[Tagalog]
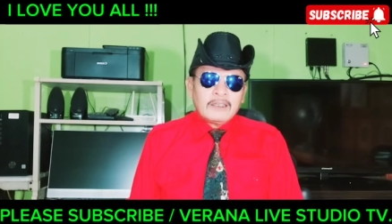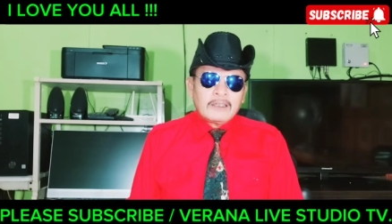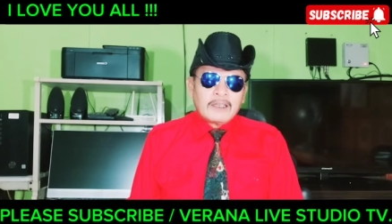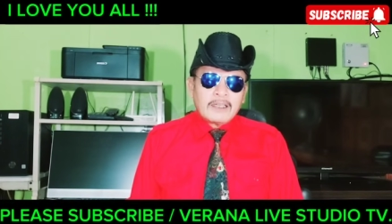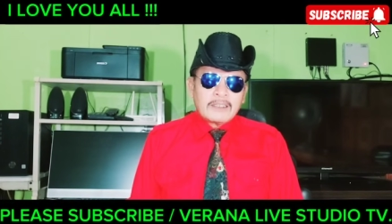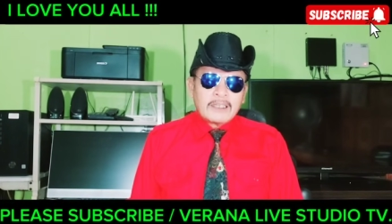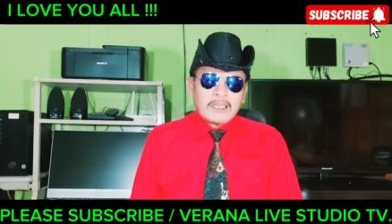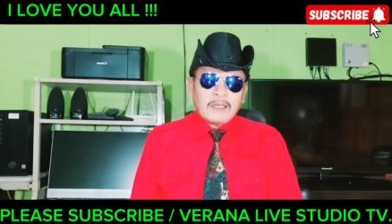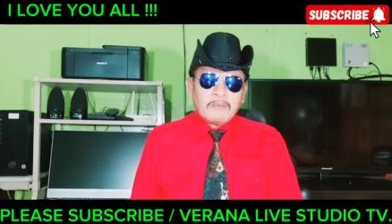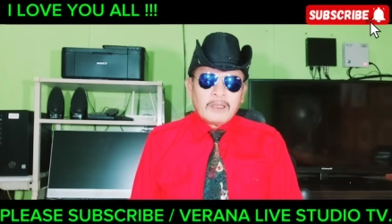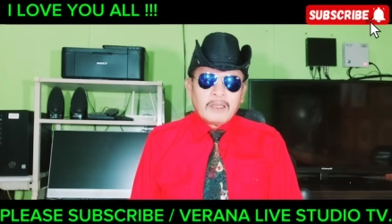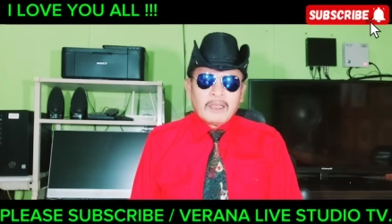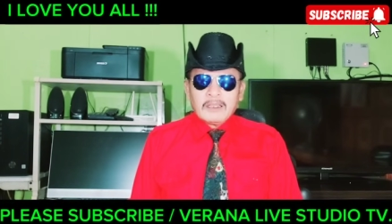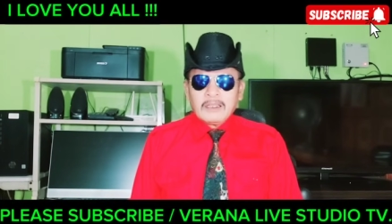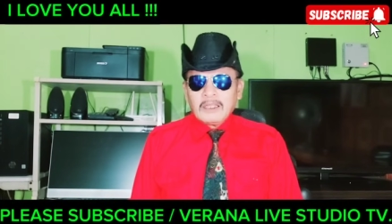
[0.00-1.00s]
Kaysa
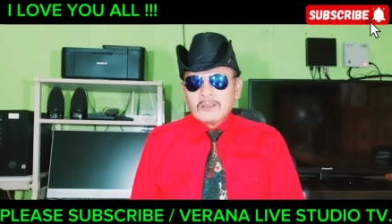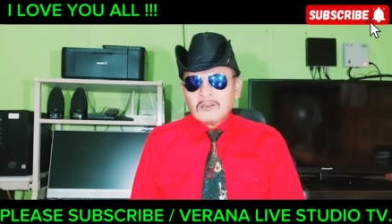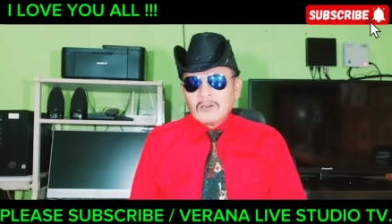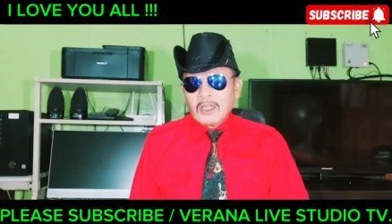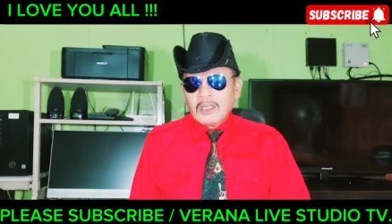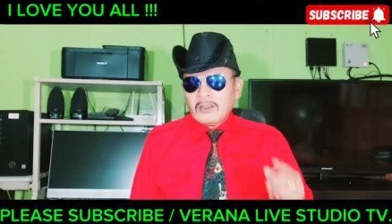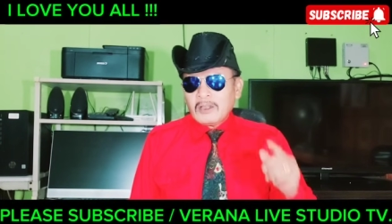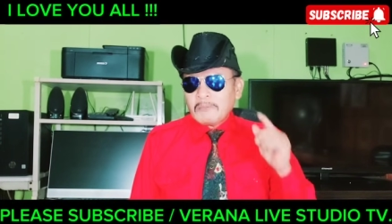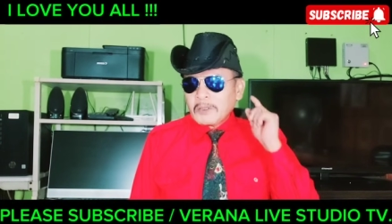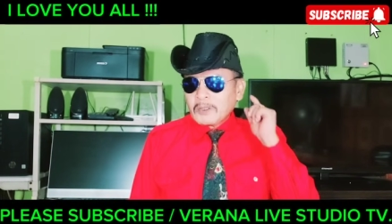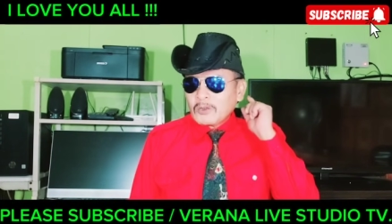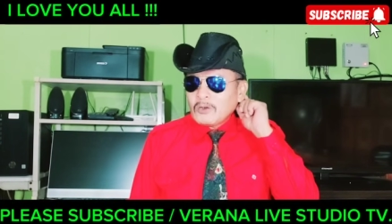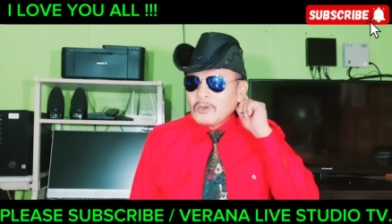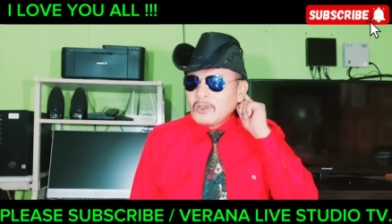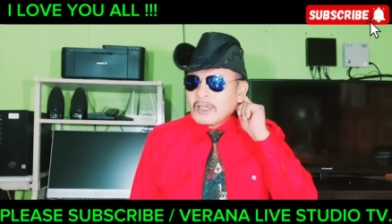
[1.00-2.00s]
naman nandito kayo na
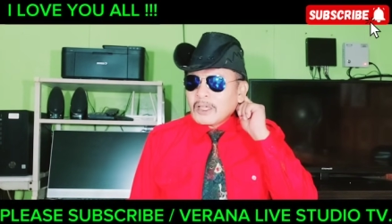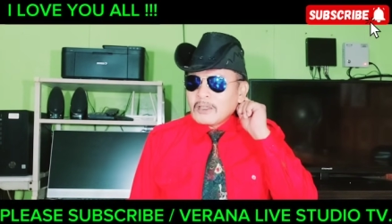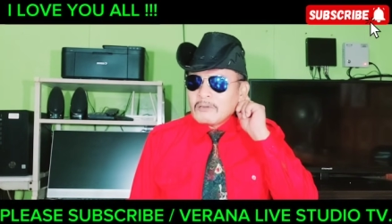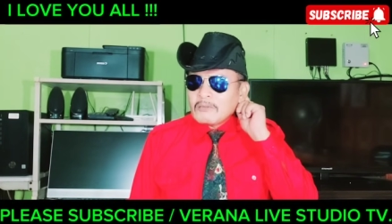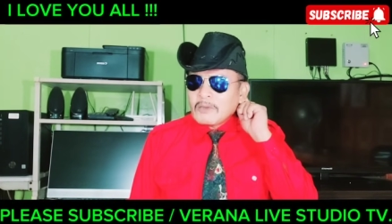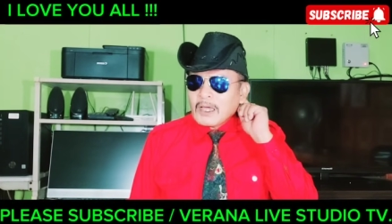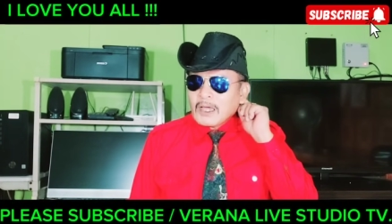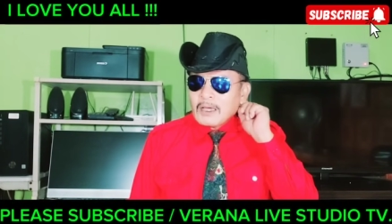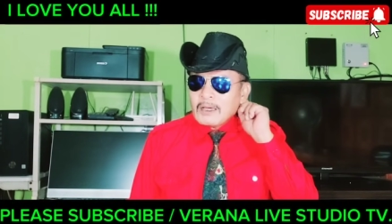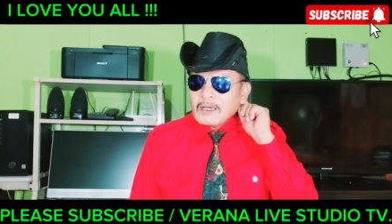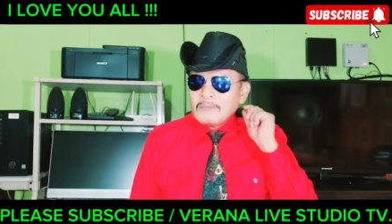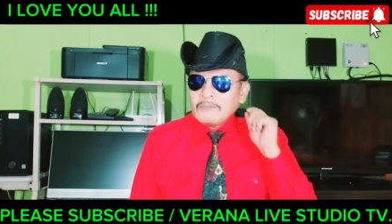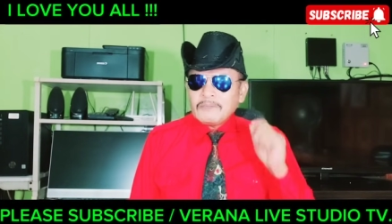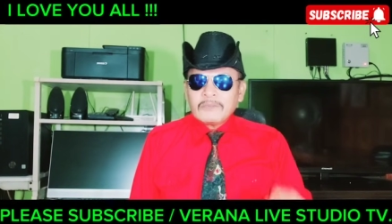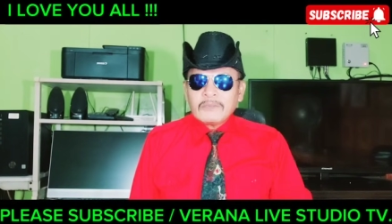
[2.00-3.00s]
patuloy kayong mga
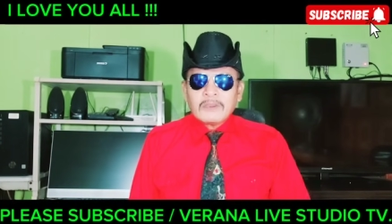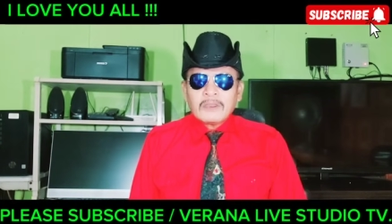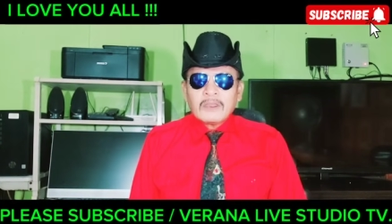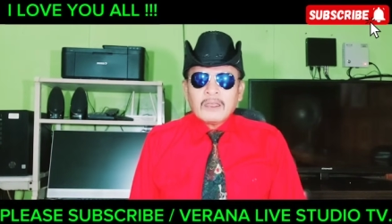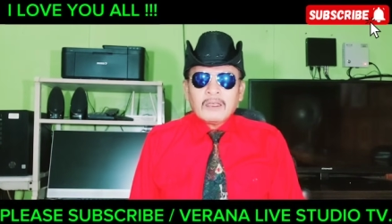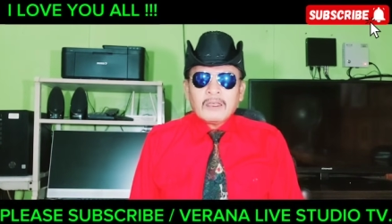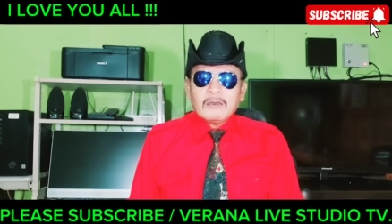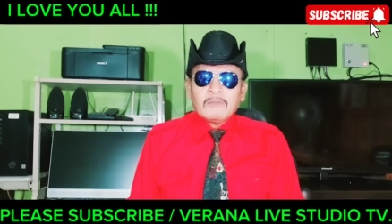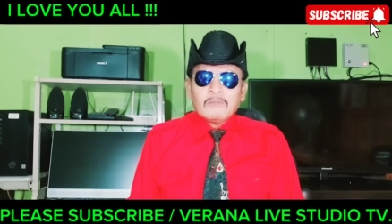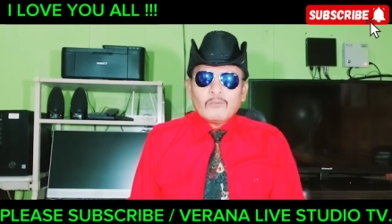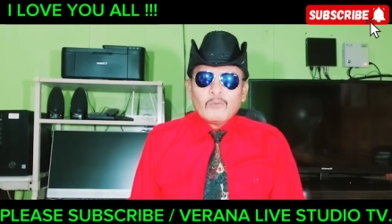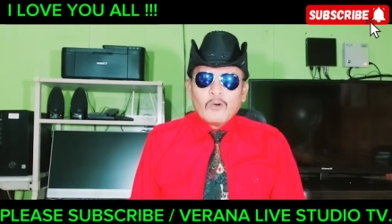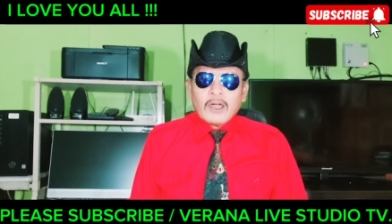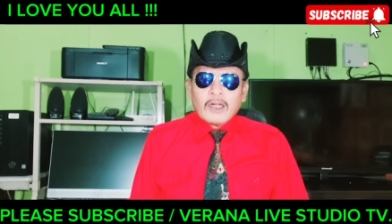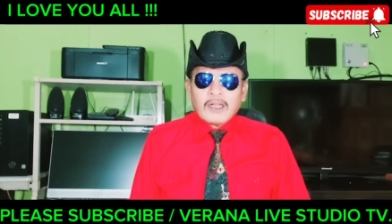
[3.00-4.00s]

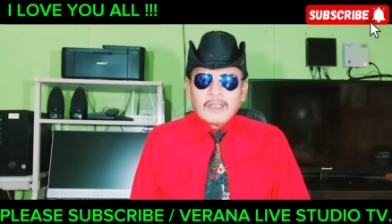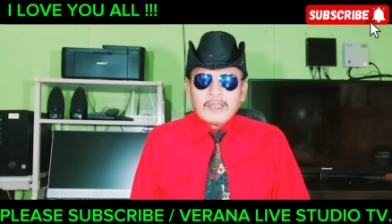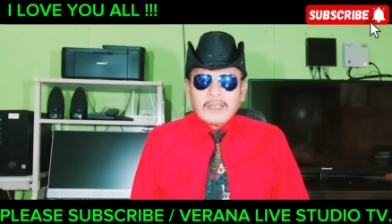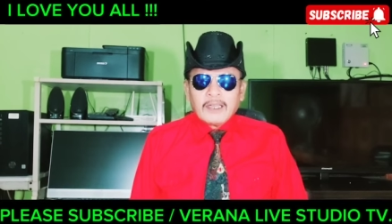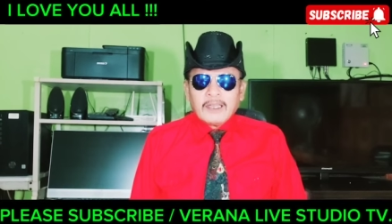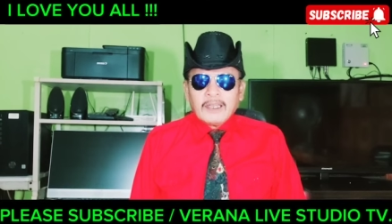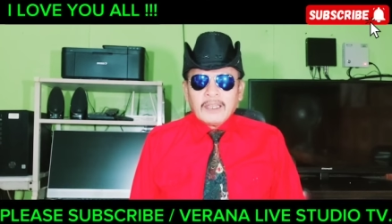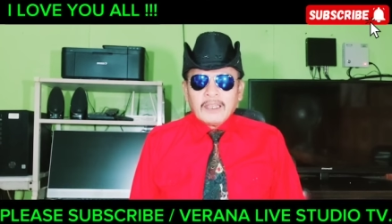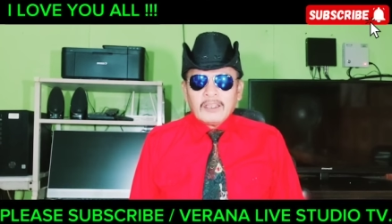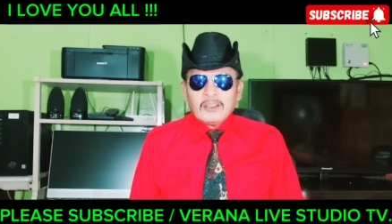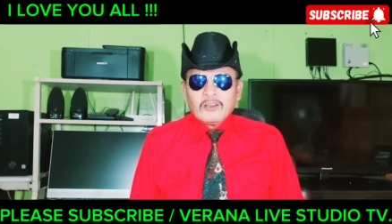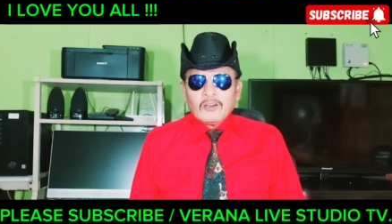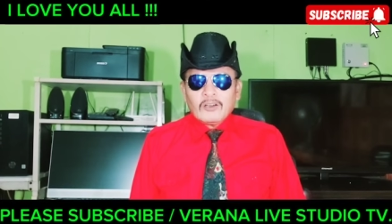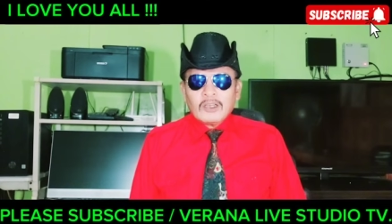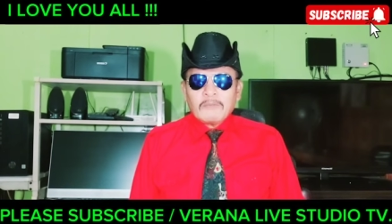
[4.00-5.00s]
buha ka ng ina
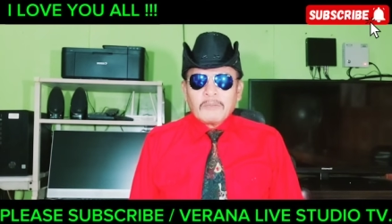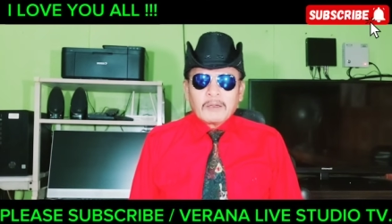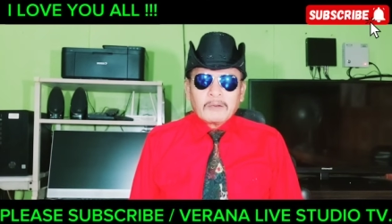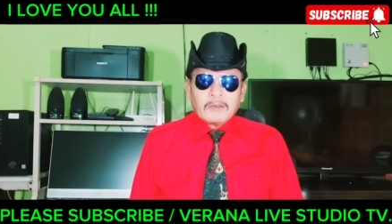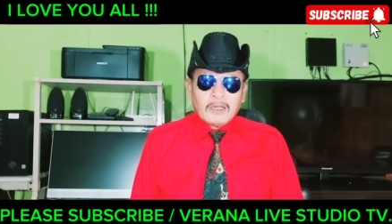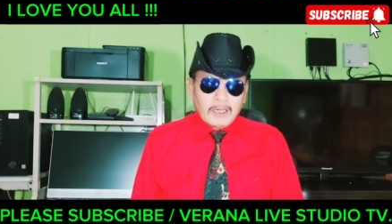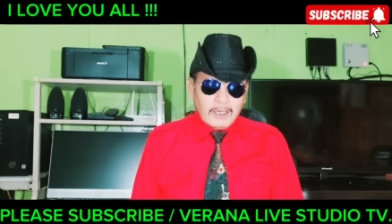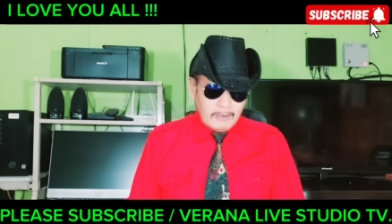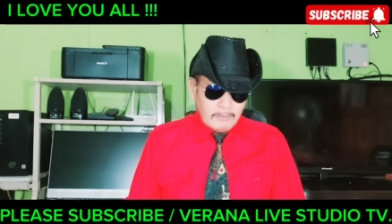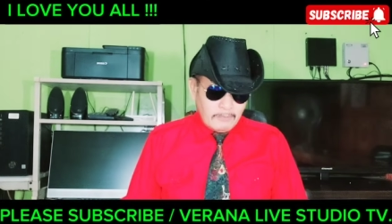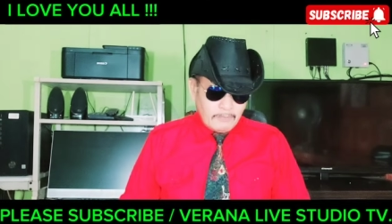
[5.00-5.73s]
ninyo na pag, uh, ah,